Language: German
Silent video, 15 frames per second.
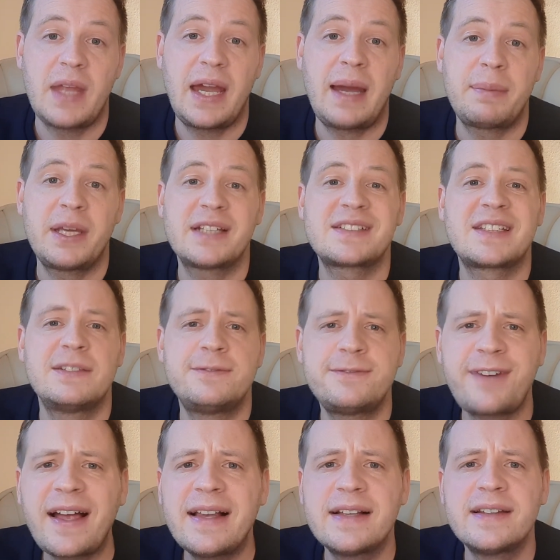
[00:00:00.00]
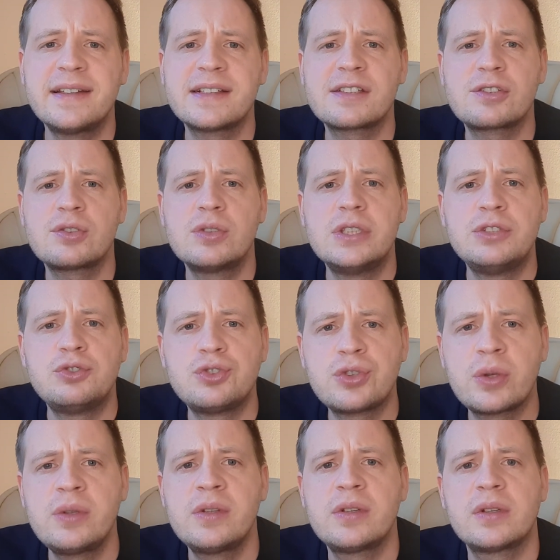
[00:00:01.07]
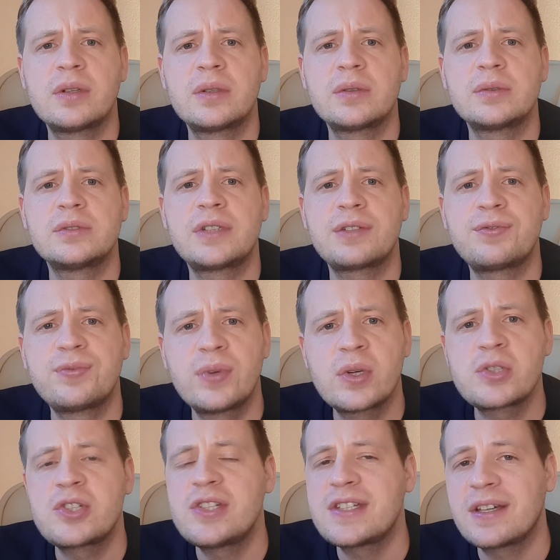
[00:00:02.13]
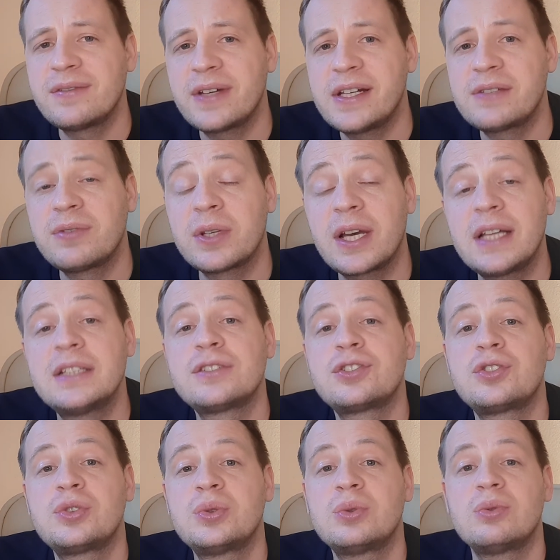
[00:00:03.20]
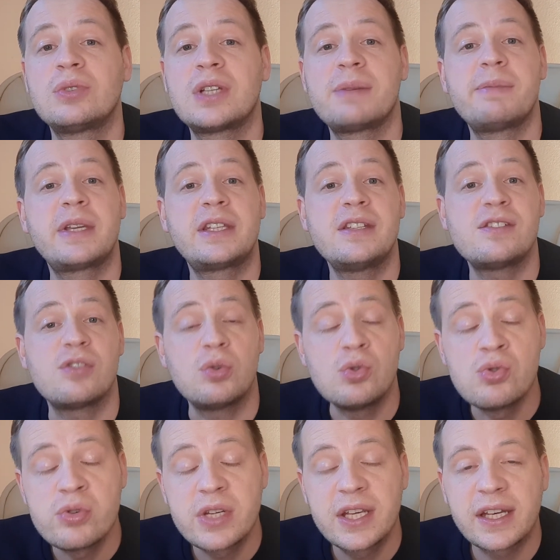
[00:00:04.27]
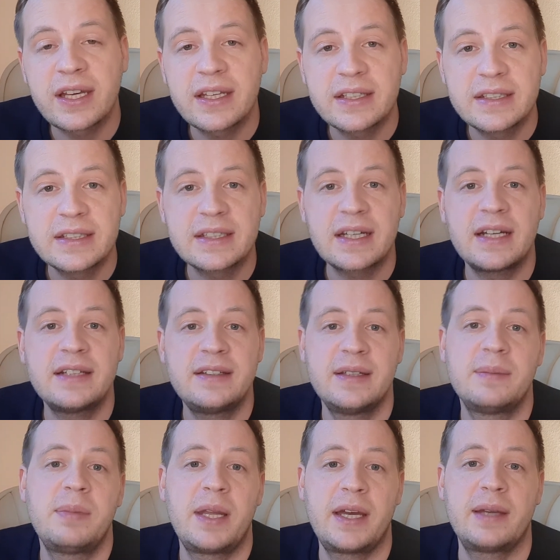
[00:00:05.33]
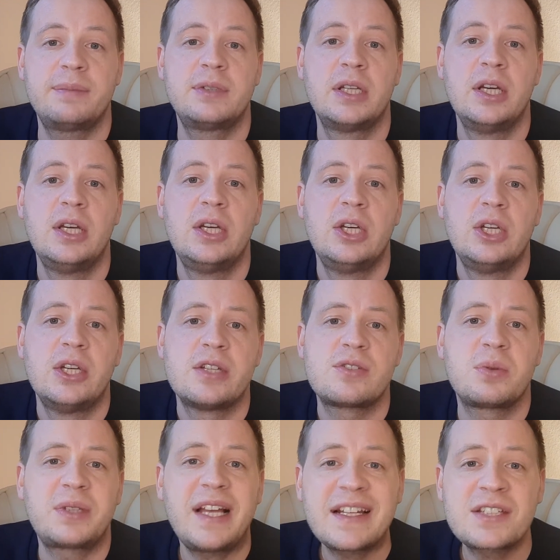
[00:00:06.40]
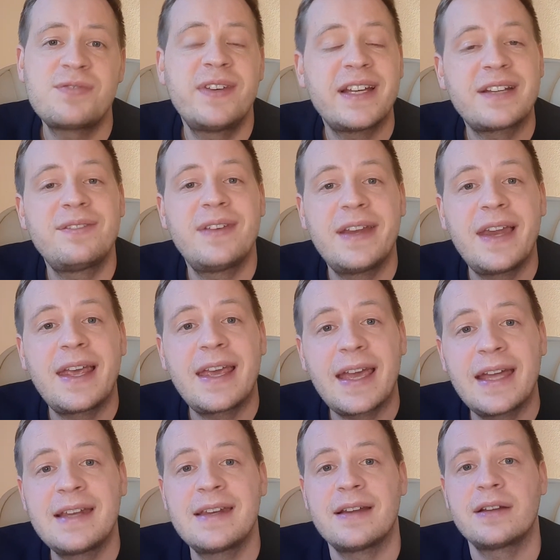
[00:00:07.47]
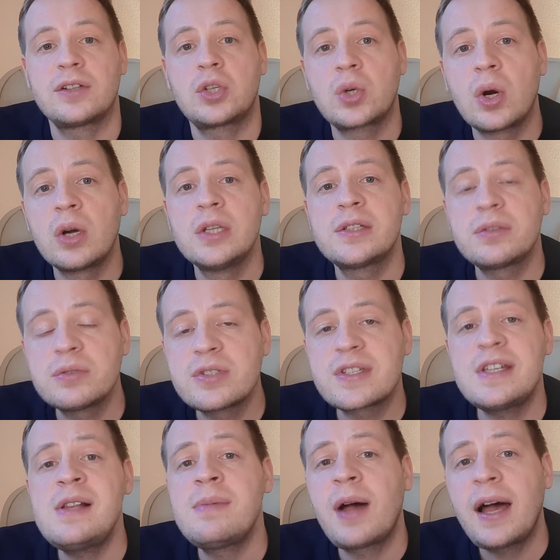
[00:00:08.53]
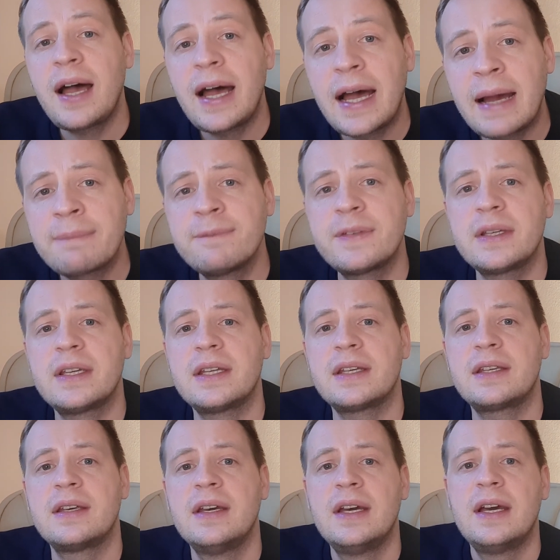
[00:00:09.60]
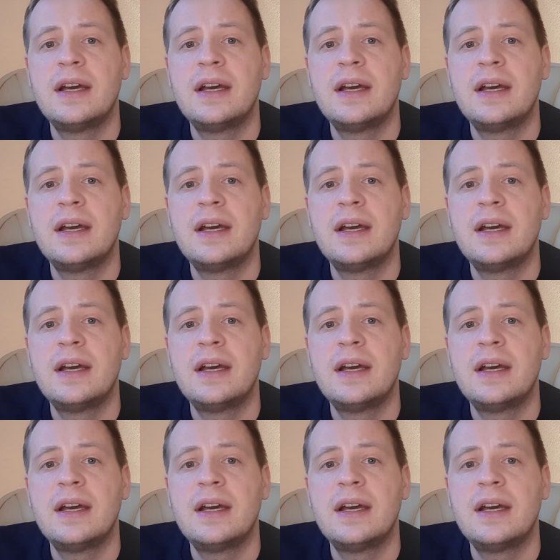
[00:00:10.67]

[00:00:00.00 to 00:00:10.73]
aber er ist gefallen, er ist in Sünde und der Fürst dieser Welt wird alles tun, damit diese Ungerechtigkeit hier bleibt. So, das werden wir nicht ändern. Gold und Silber haben wir nicht.